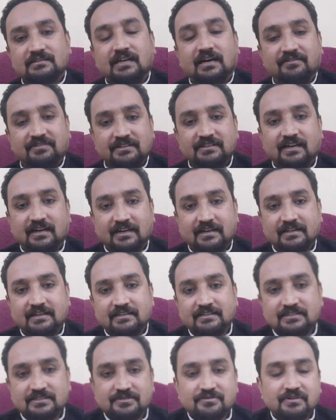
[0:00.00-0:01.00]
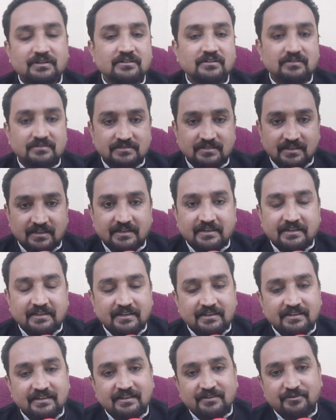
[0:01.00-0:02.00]
दावेदार हैं इस वक्त काउंसलर
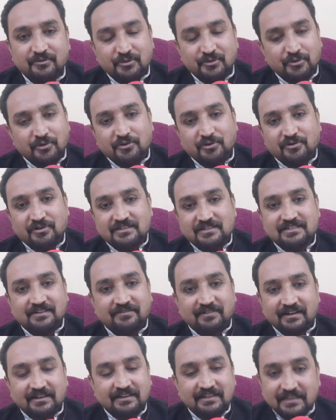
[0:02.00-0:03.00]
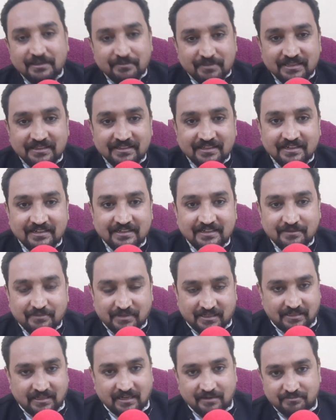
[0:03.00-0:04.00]
के लिए उन लोगों का सवाल नहीं बनता कि
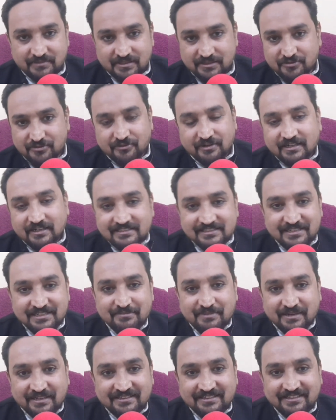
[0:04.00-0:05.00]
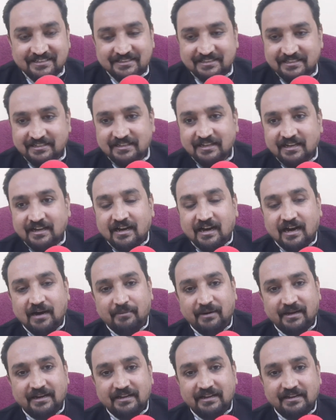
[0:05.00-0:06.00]
भाई आपने स्वराज की बात की थी
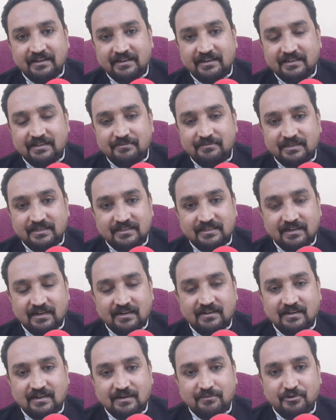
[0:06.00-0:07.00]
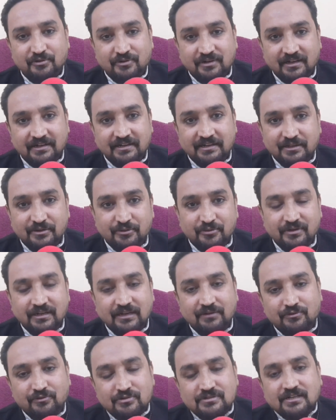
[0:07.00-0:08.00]
हमारे इलाके में क्या काम होना नहीं
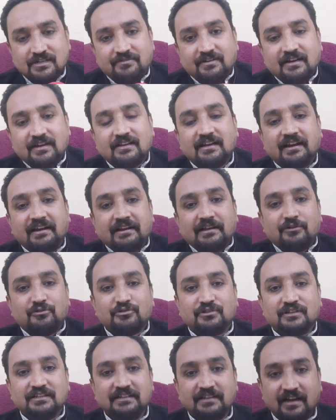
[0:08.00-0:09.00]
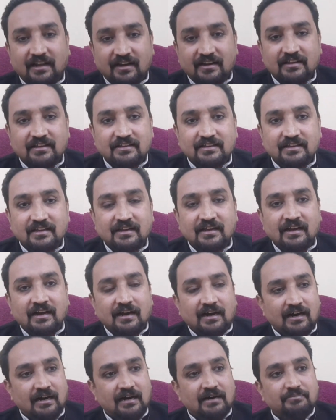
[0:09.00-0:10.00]
होना है वो सवाल करने को तैयार नहीं है
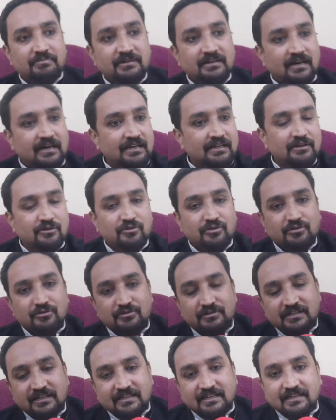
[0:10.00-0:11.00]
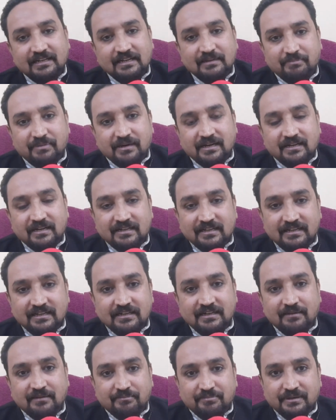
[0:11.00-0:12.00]
आप नाले रोड को देखेंगे पार्क
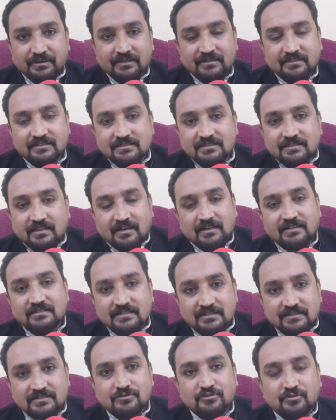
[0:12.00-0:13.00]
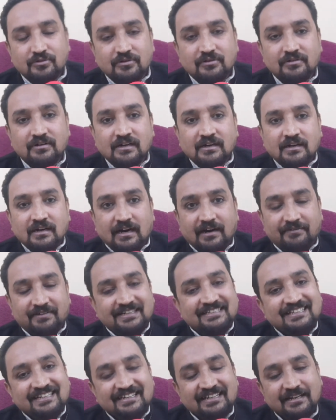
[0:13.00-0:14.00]
के नाम पर किस तरह से इसको
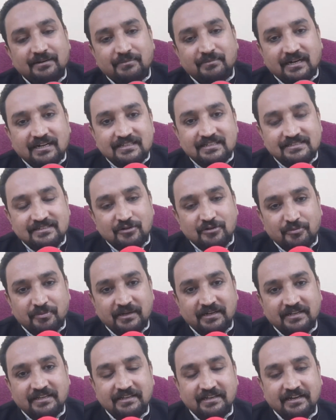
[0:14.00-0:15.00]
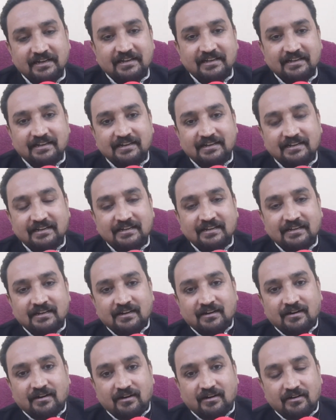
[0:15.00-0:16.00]
अवैध निर्माण इसके ऊपर किया गया है
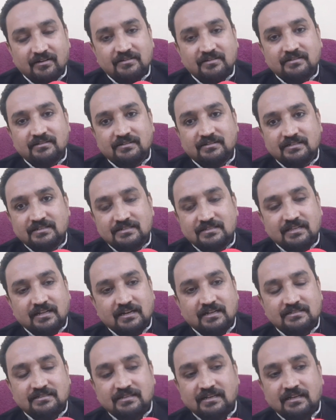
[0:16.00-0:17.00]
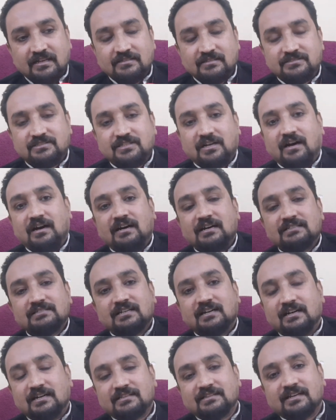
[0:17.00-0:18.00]
और किस तरह से जहाँ
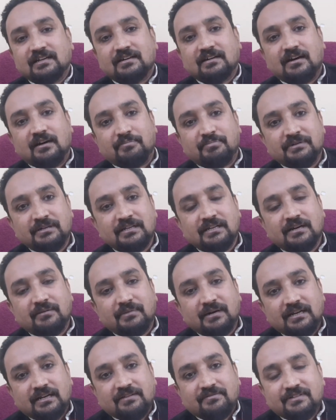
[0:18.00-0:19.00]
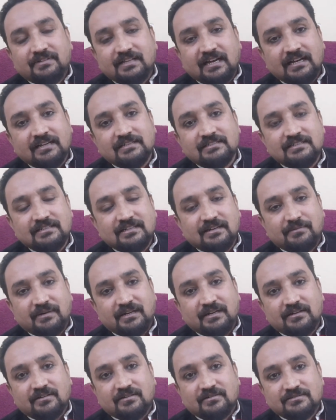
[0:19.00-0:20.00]
जहाँ तक अपनी हमारे विधायक जी
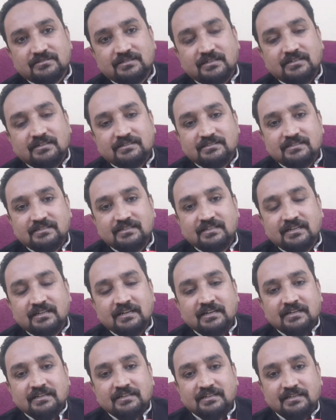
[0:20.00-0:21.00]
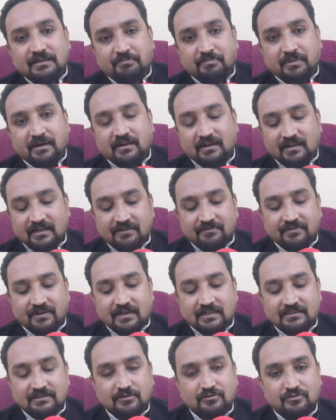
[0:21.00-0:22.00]
हमारे काउंसलर जी की पकड़ है
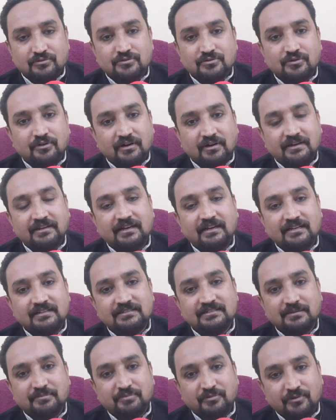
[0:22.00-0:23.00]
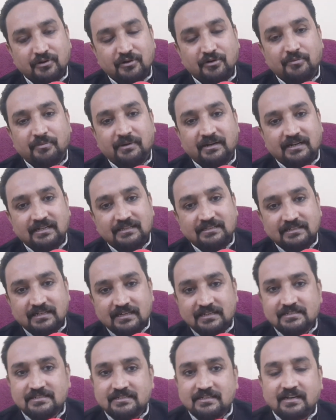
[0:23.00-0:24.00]
वहाँ तक उसको हरियाली से पूरे को बना
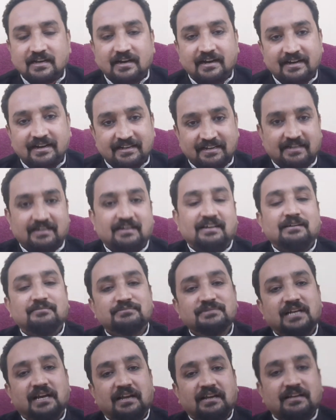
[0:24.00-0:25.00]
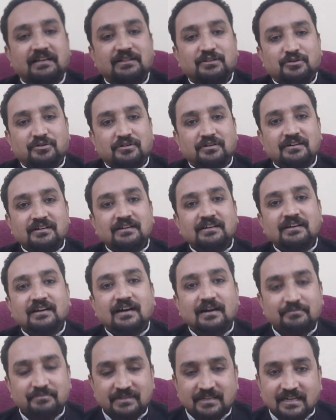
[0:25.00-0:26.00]
दिया इसके आगे अगर हम जाएंगे तो
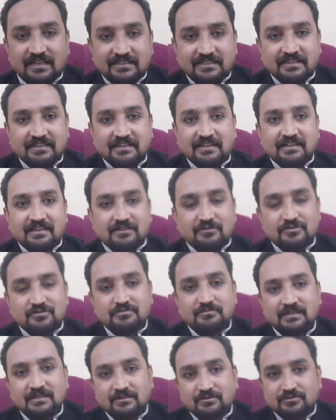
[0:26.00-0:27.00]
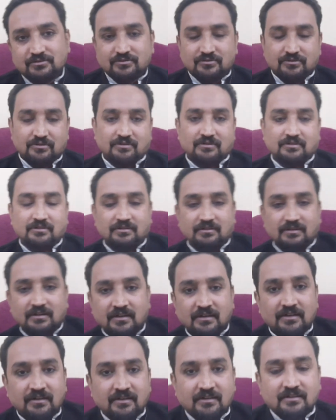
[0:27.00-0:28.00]
हम क्या देखेंगे उसमें उसको
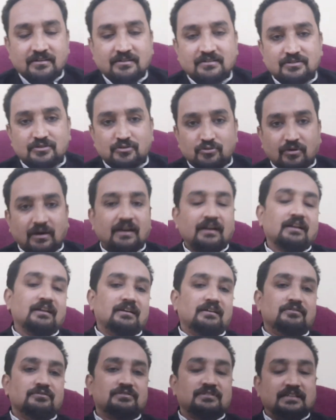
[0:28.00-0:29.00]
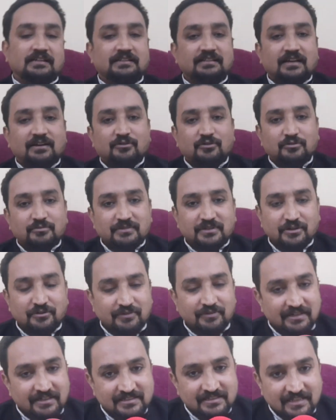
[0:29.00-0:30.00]
स्वर उसके अंदर घूमते
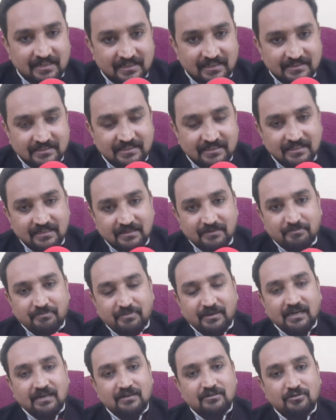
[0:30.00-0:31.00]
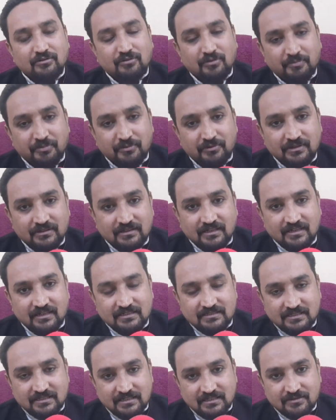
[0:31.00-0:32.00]
हुए नज़र आते हैं पार्क को पूरी
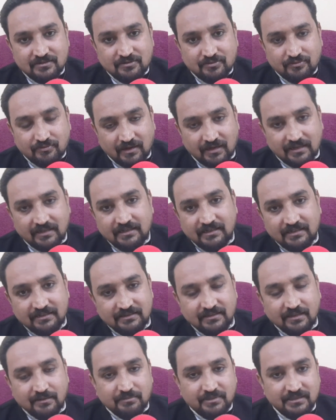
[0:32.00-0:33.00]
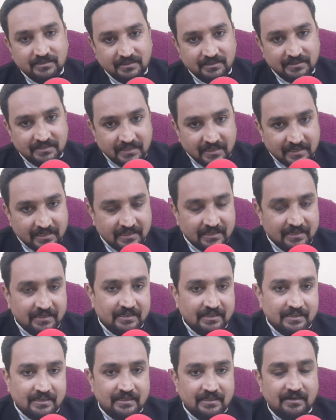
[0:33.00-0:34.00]
तरह से स्वर के अंदर बदल दिया गया
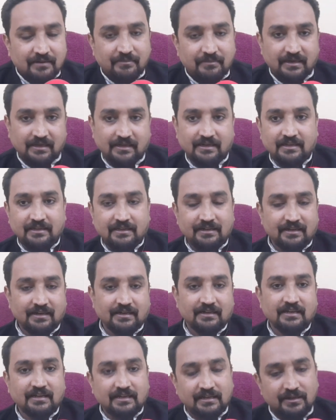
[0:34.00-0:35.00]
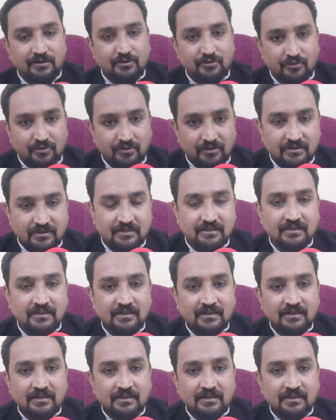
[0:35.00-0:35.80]
है हमारे इलाके के लोग